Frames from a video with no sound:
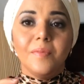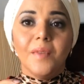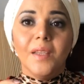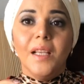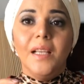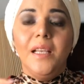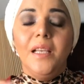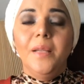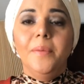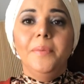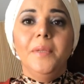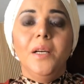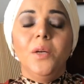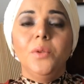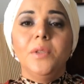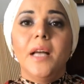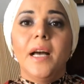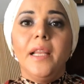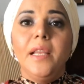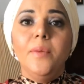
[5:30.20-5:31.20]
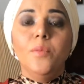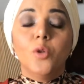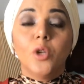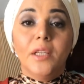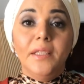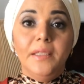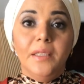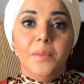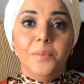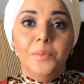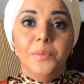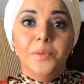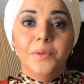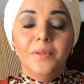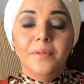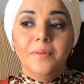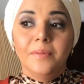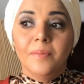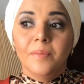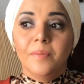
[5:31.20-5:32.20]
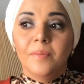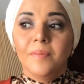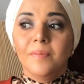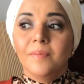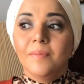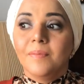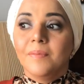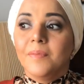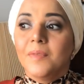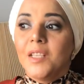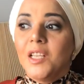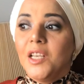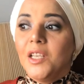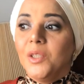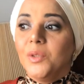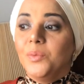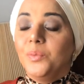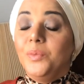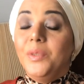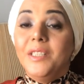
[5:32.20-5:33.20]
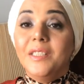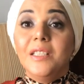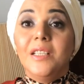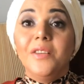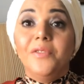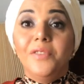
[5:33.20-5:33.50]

اللي بتاخد عليه مرتب بيضيع